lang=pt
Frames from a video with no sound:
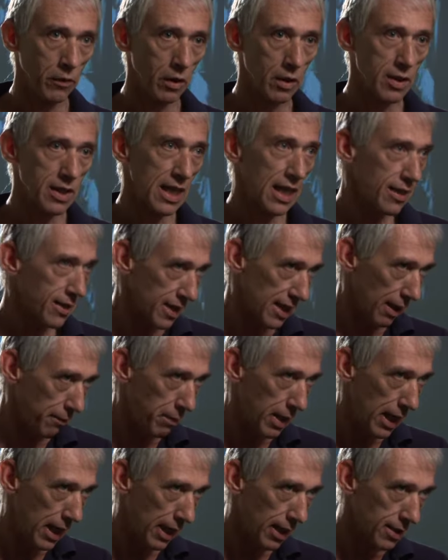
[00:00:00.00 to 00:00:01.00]
sem
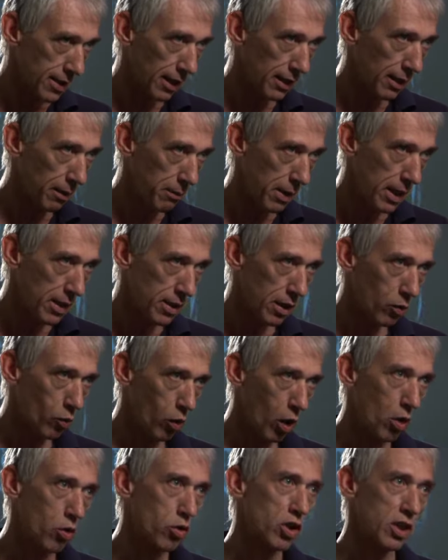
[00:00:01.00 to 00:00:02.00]
saber exatamente
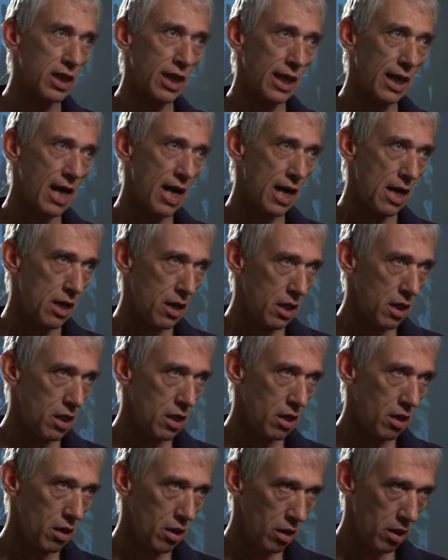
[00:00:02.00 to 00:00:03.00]
qual será
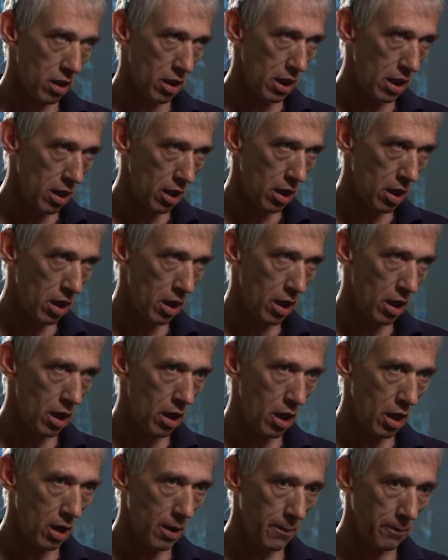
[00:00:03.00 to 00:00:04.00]

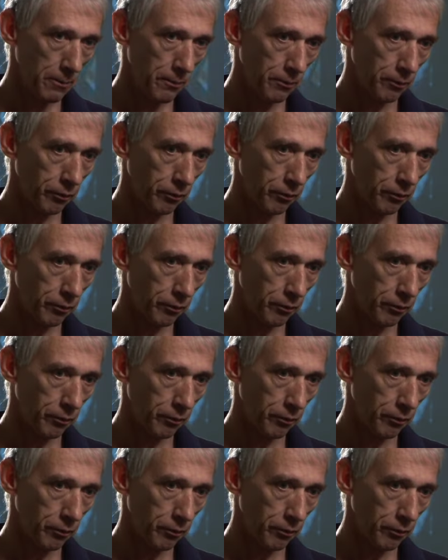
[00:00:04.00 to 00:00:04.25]
uh,